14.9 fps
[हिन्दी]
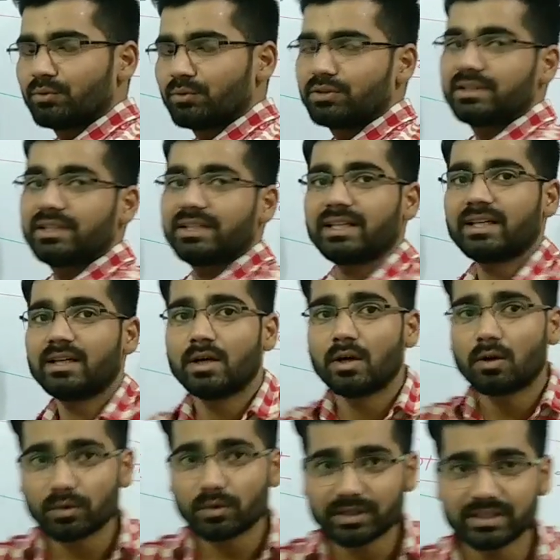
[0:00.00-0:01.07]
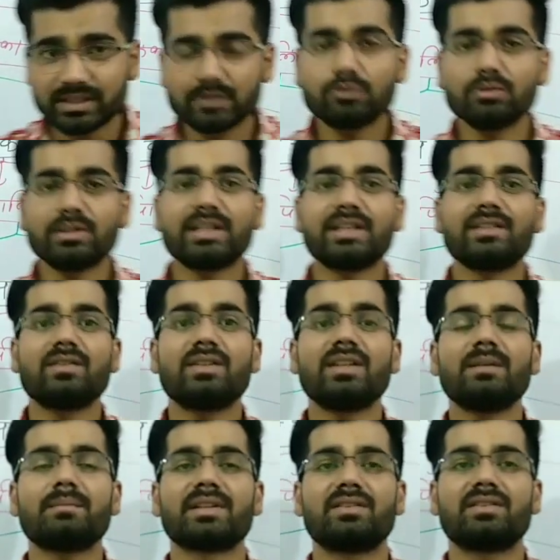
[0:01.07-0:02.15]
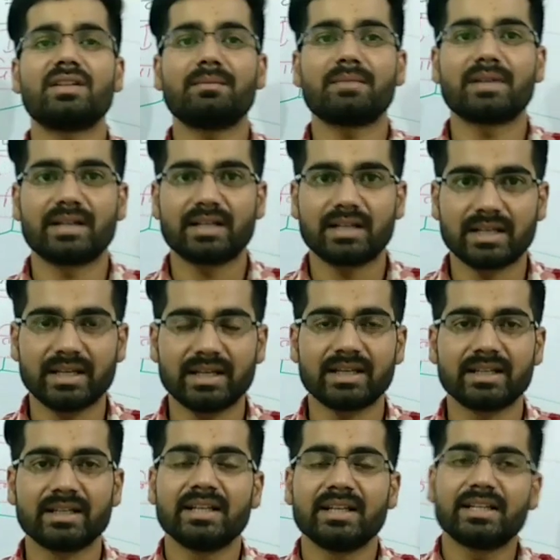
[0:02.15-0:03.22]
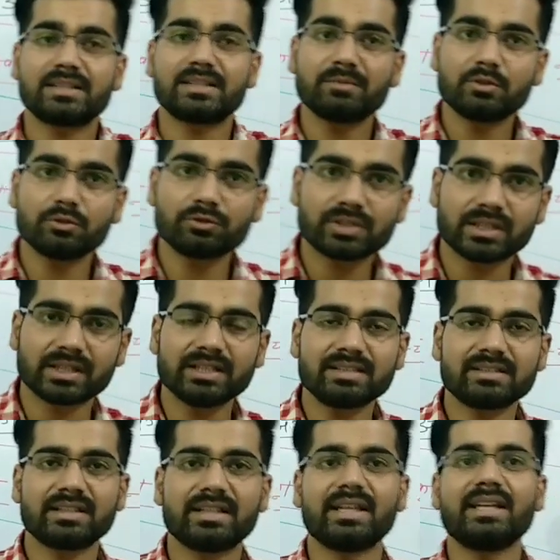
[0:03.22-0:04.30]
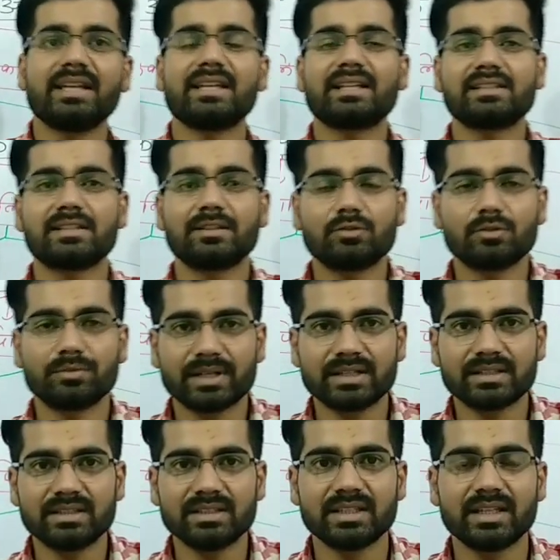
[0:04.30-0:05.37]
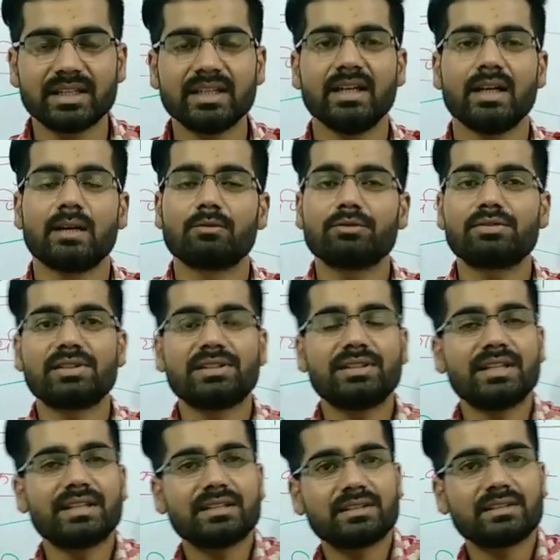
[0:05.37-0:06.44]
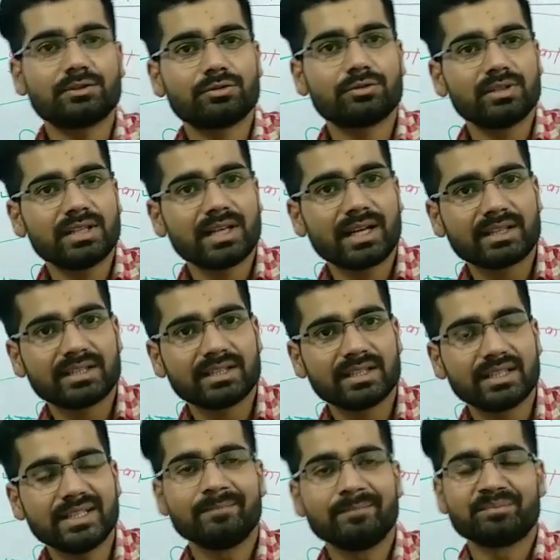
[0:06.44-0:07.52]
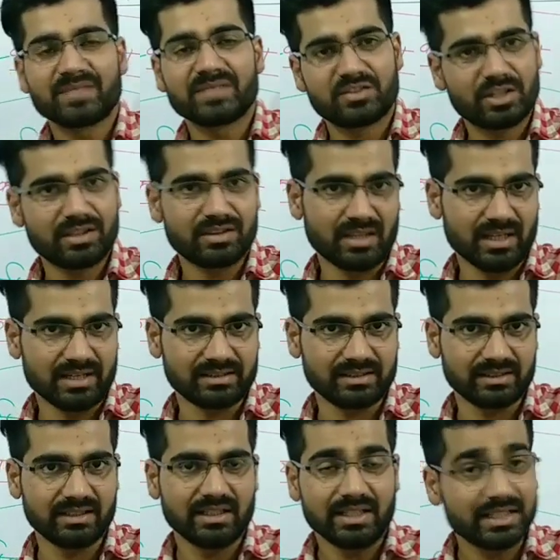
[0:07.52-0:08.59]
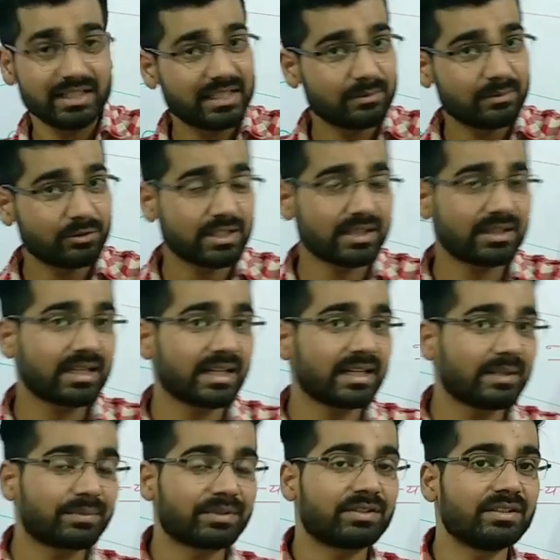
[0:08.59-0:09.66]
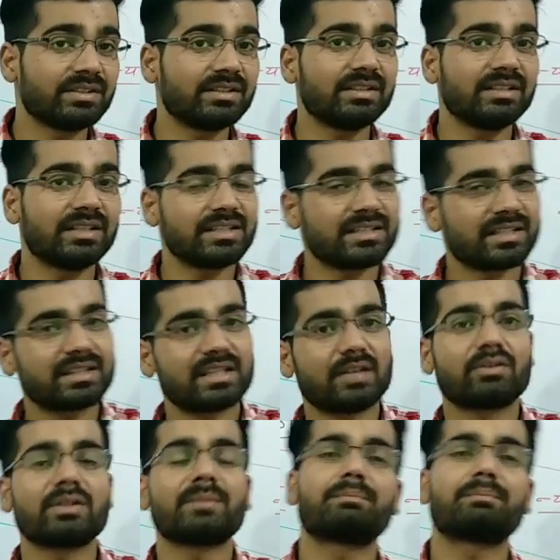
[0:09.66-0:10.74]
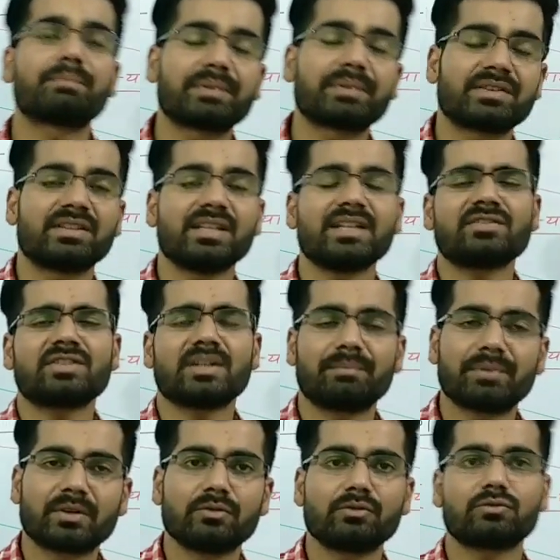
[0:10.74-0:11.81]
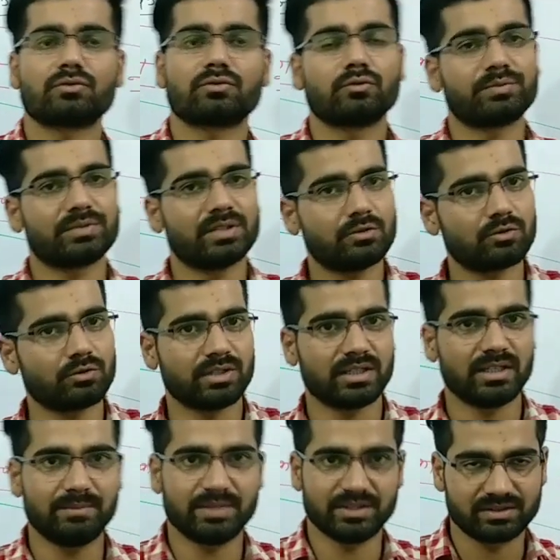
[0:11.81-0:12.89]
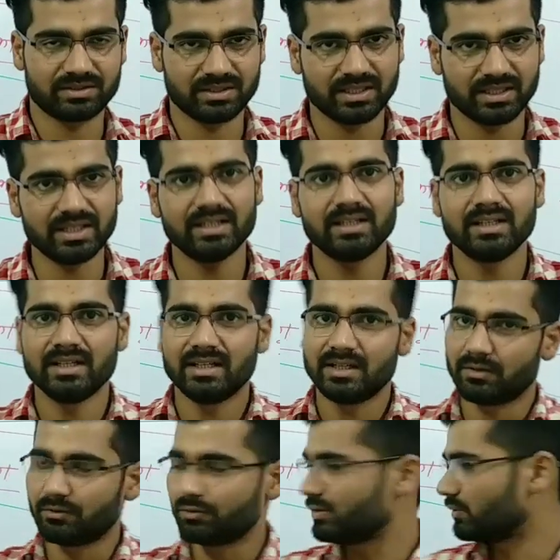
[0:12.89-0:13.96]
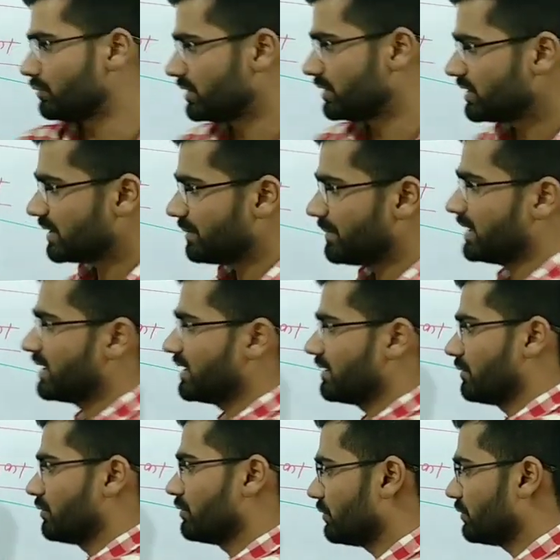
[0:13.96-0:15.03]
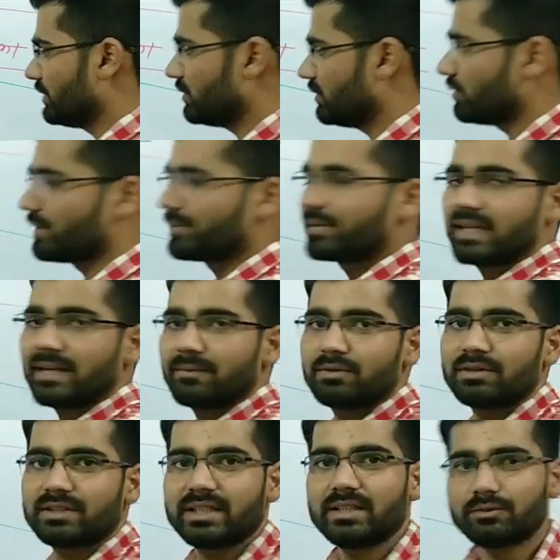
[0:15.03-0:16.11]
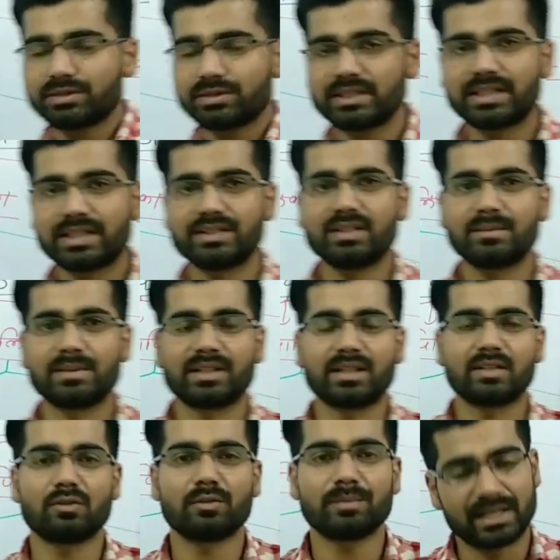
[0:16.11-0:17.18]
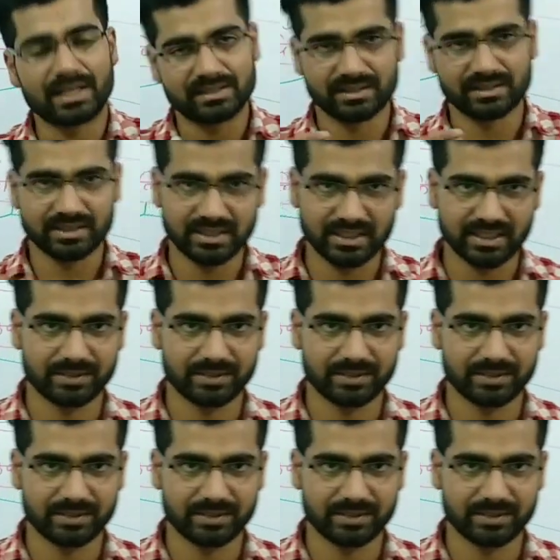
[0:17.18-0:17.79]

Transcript: बोलते हैं और ये जो केंद्रीय मंत्रिमंडल है इसमें जो सदस्य हैं या इसके जो व्यक्ति हैं वो सीधे किससे चुन के आते हैं जनता से यानी कि वो जनता के प्रतिनिधि हैं जनता उन्हें प्रत्यक्ष परोक्ष रूप से चुन के भेजती है उस, उसी से मिलकर उन्हीं को हम क्या बोलते हैं उसी केंद्रीय मंडल को हम राजनीतिक